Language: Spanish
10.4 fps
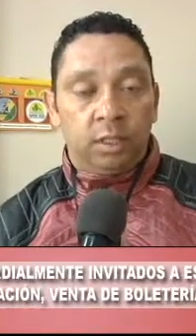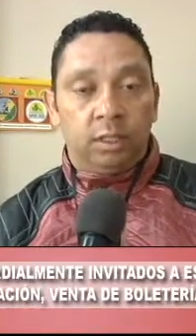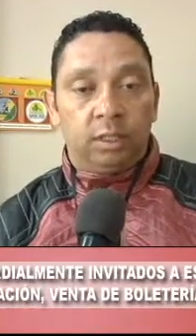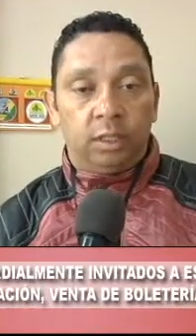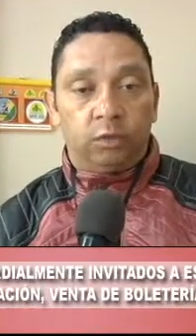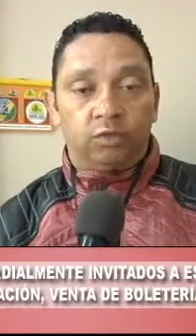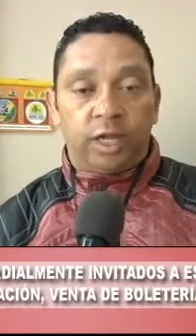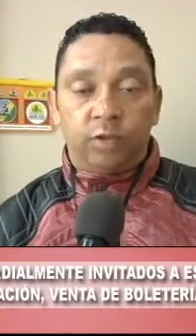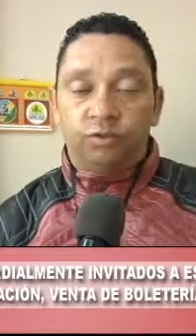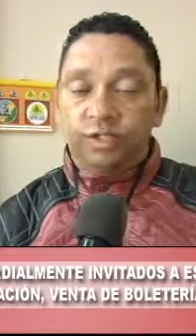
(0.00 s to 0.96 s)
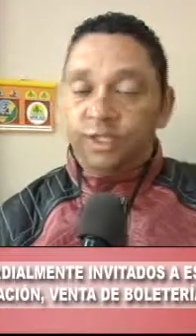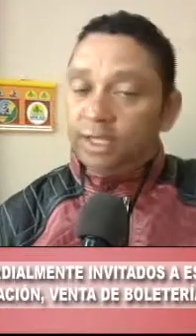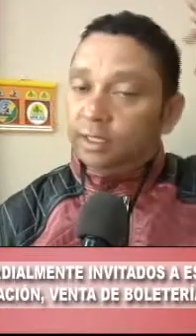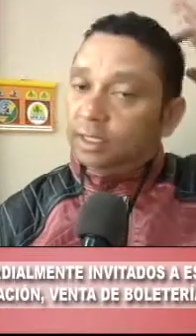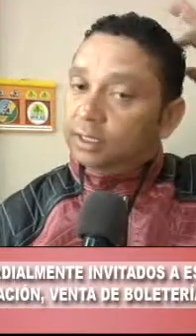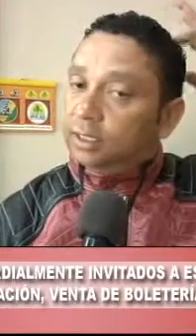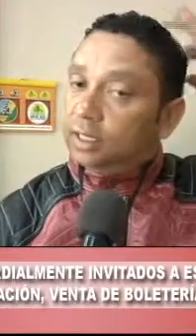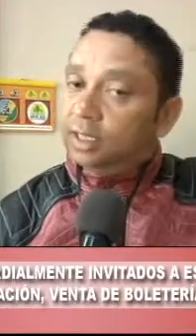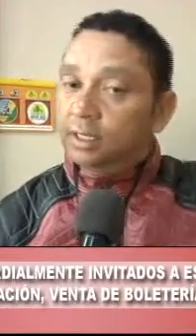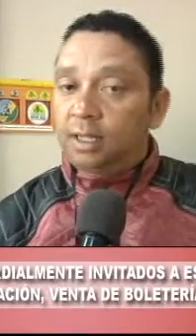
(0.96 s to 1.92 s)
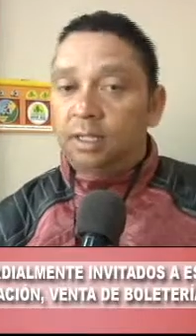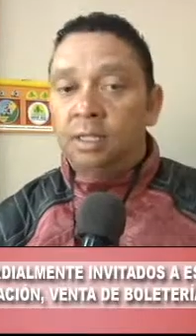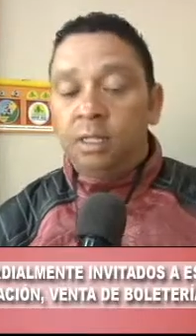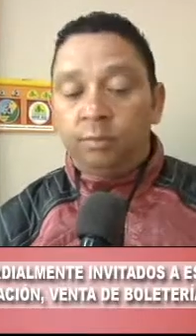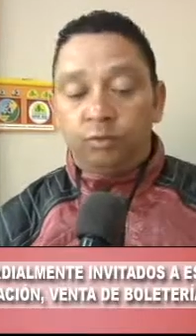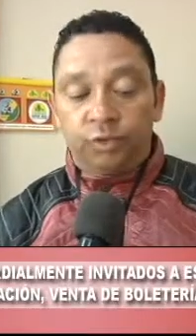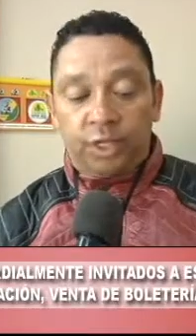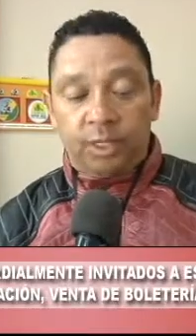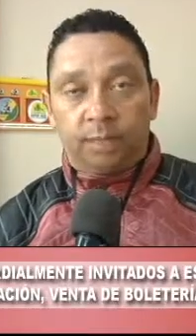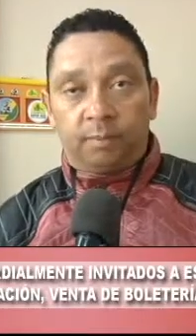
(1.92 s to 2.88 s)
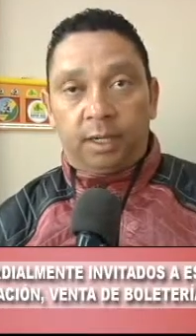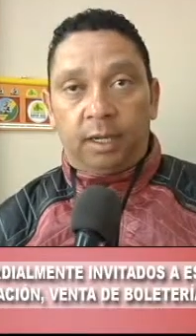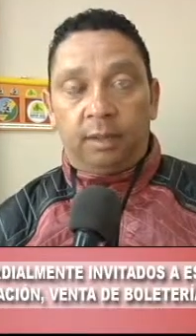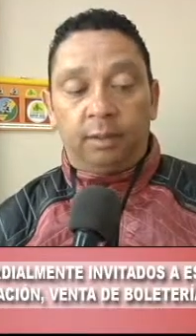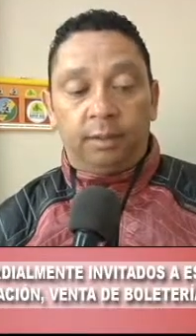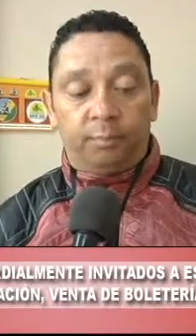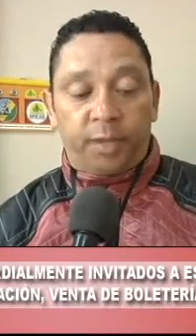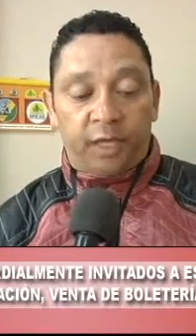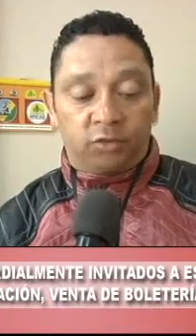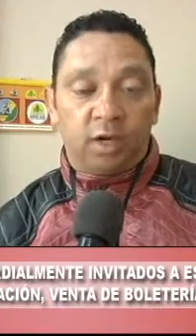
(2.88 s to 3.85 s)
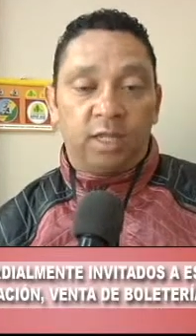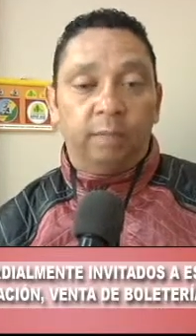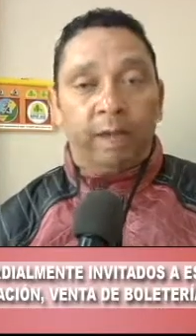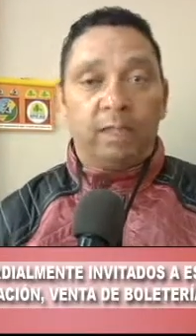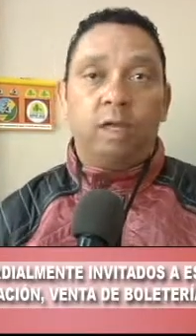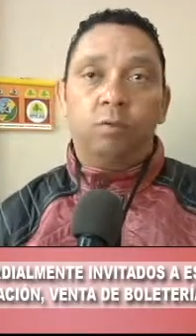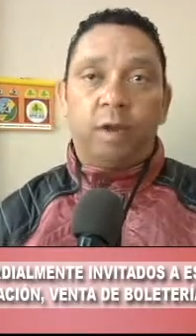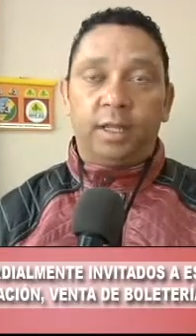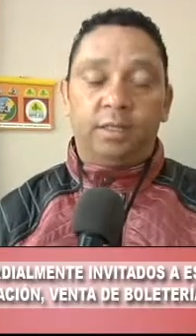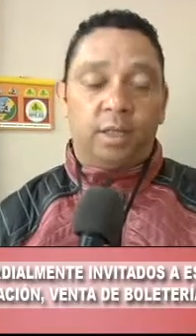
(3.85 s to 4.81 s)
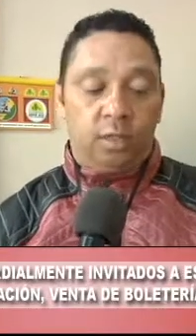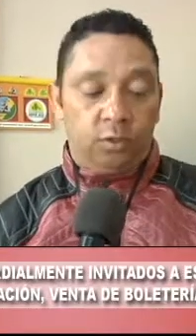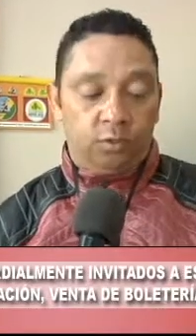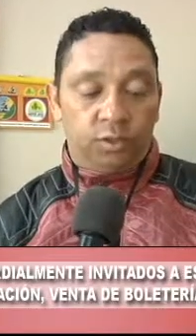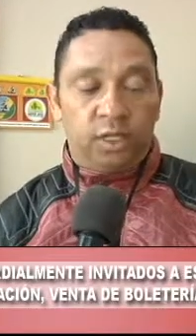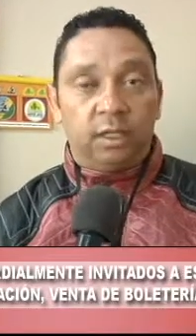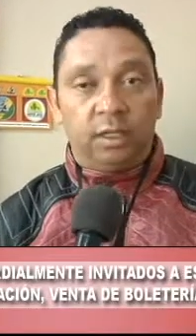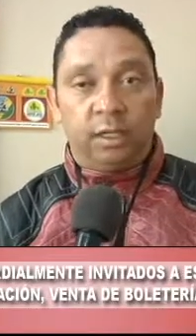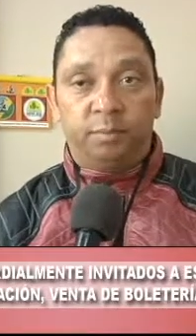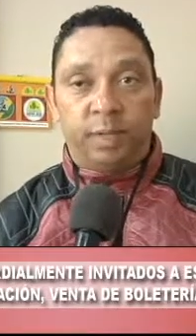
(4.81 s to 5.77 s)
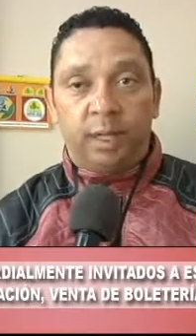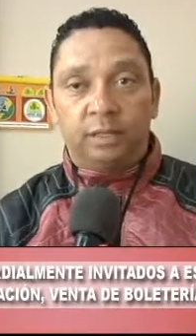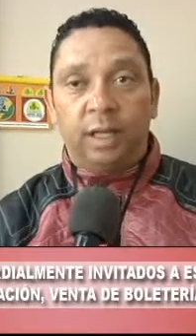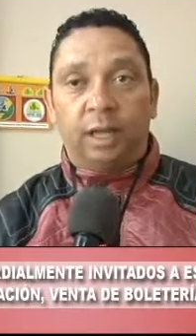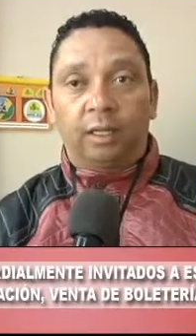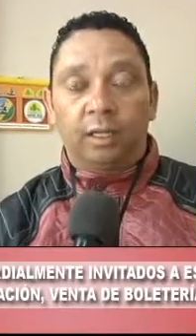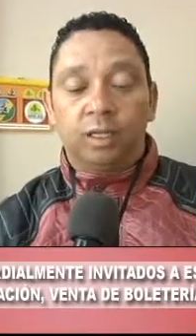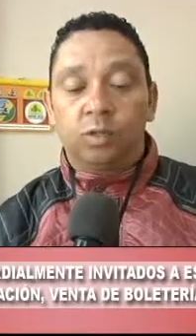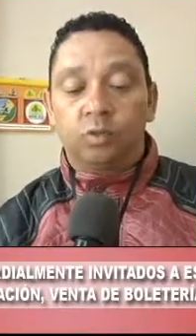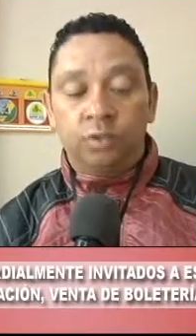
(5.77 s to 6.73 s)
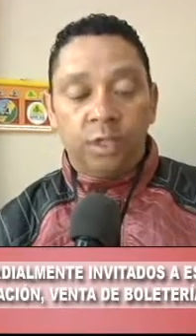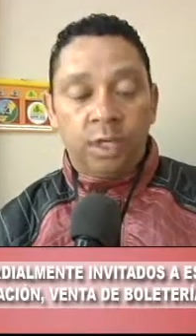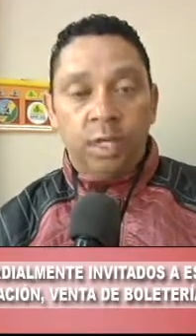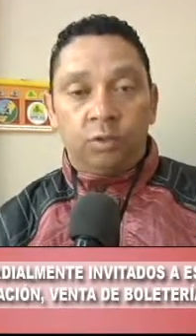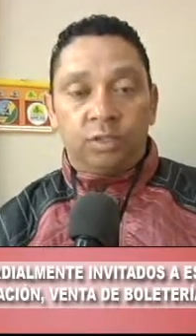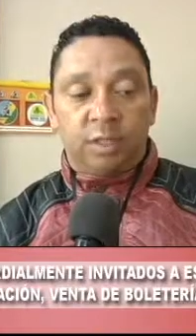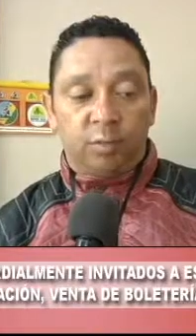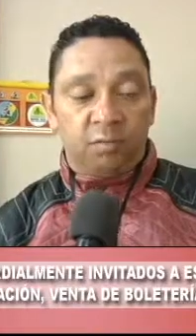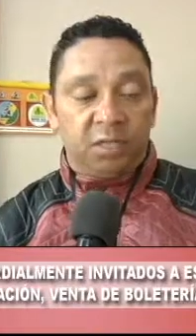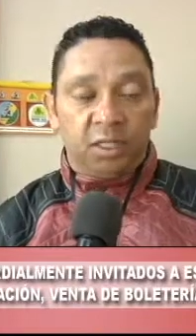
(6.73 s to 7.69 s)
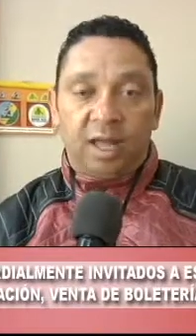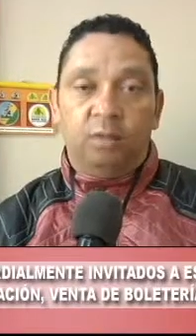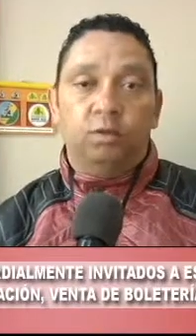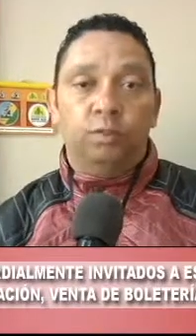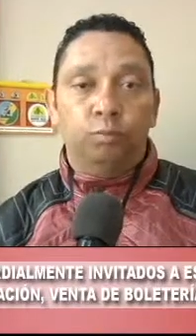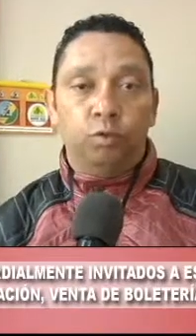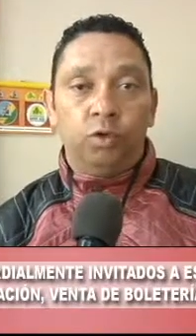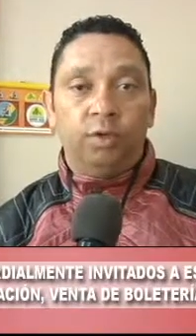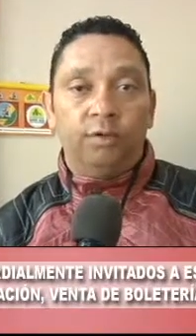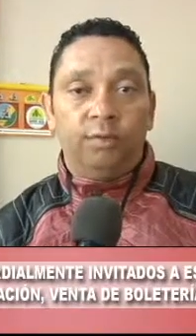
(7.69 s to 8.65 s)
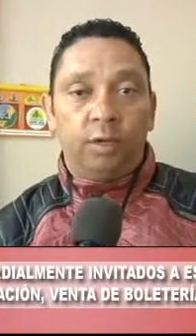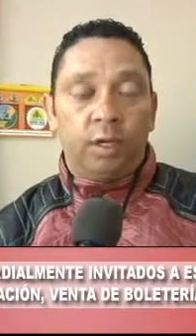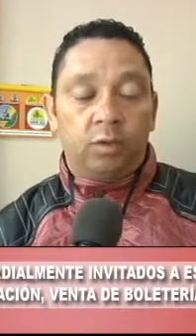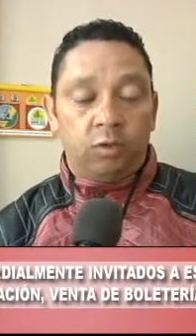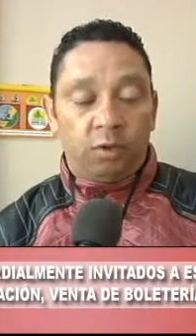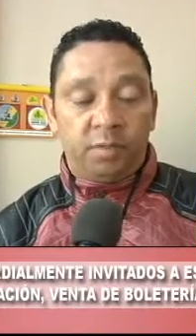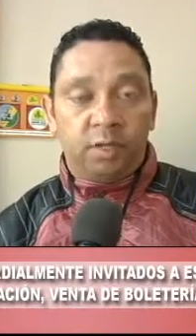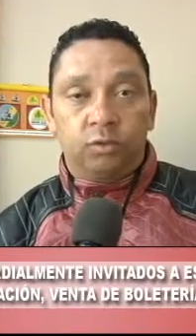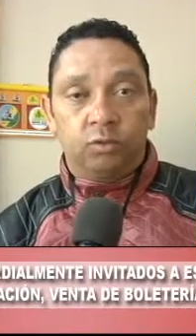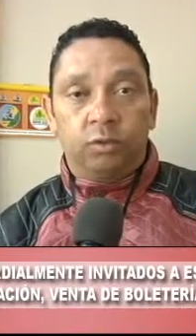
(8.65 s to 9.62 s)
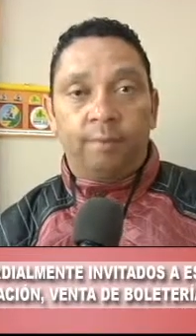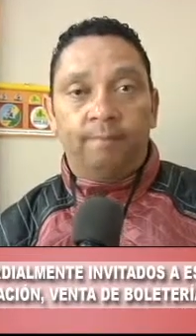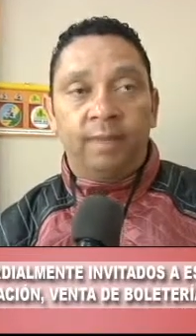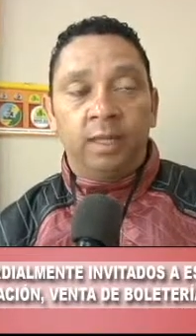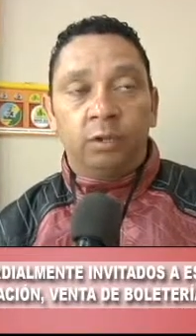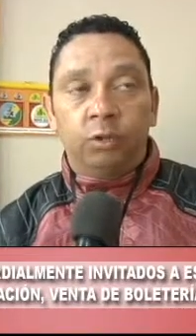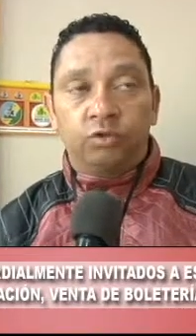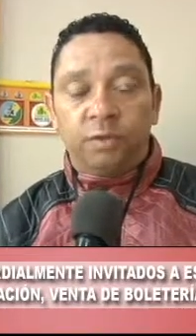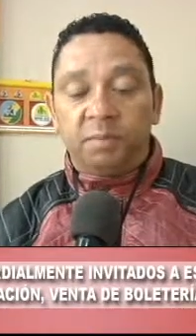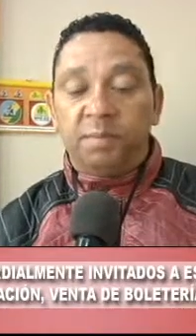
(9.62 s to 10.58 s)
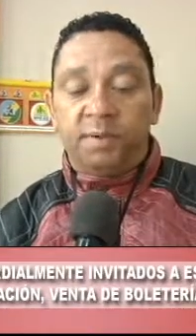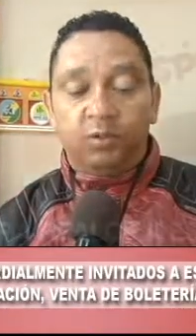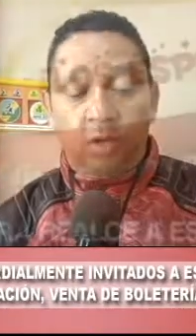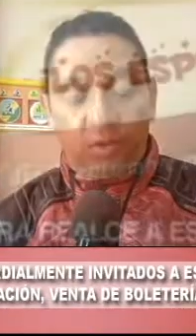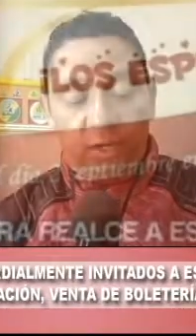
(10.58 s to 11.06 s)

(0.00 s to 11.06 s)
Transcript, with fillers: eh, de los años 60, 70, musiquita para eh, personas de más de 40 años, no es actividad para sardinitos, entonces estamos invitando, es muy económico, son 12 mil pesos la